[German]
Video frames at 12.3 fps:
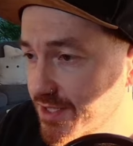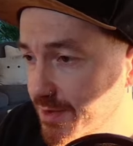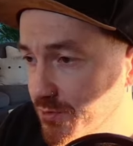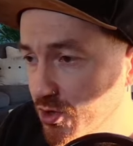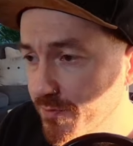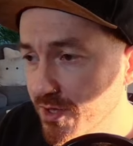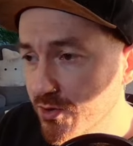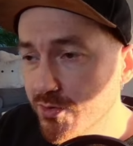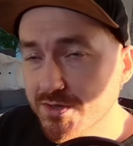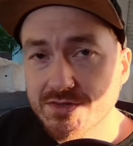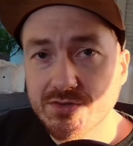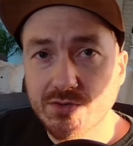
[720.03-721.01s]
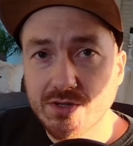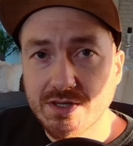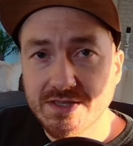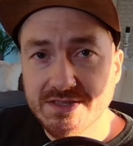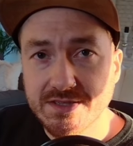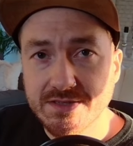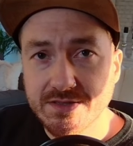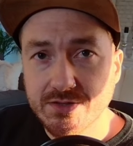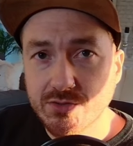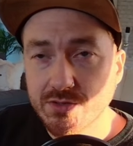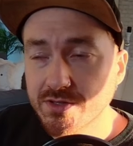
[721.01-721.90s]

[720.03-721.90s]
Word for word: gib noch mal kurz zurück die 10 Sekunden.